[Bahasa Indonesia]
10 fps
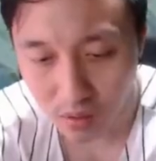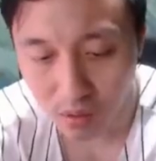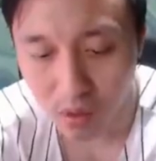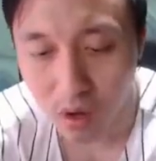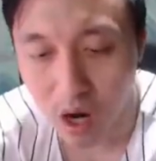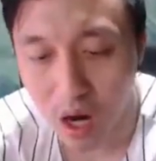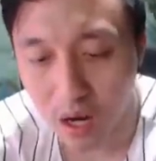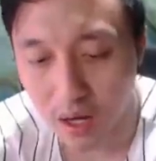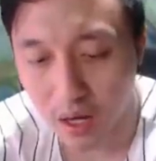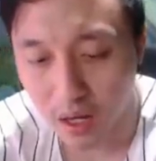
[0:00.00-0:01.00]
Wah,
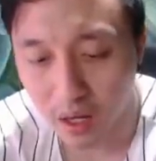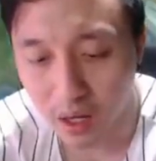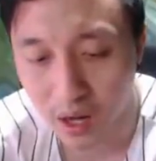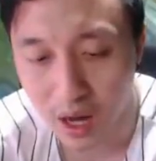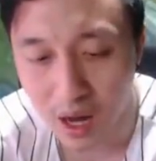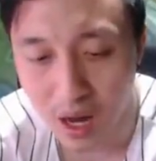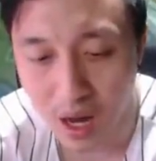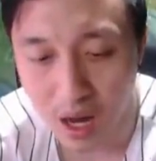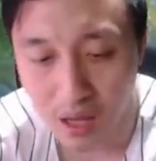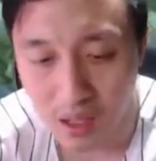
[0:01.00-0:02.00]

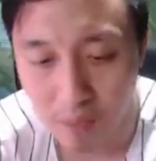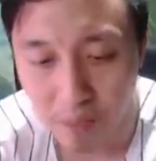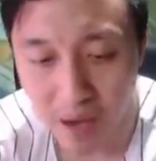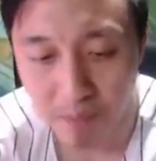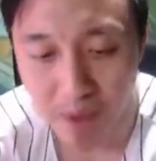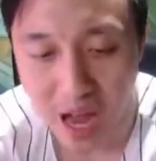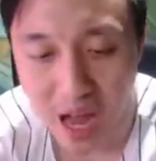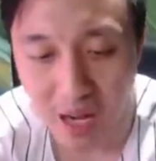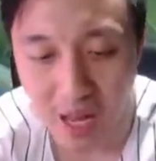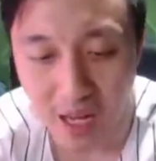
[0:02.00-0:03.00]
elah depan
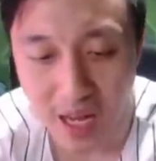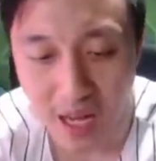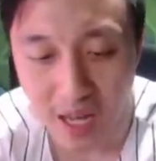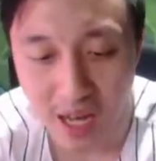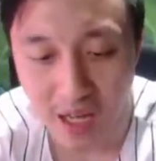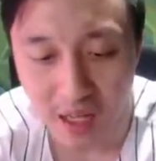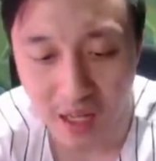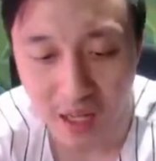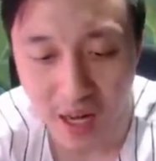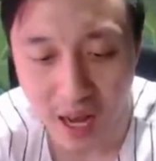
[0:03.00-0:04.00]
pala kagak
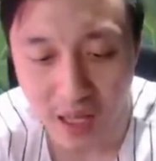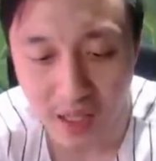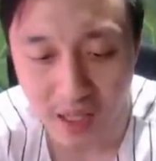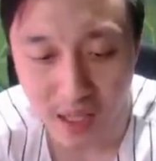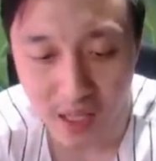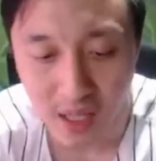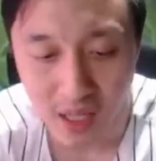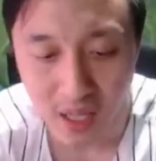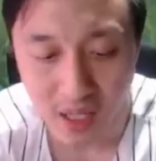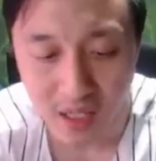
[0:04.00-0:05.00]
kena
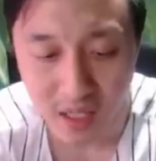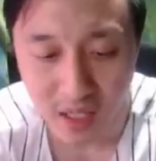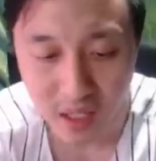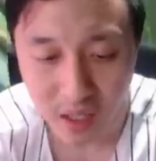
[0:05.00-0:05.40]
anjing anjing.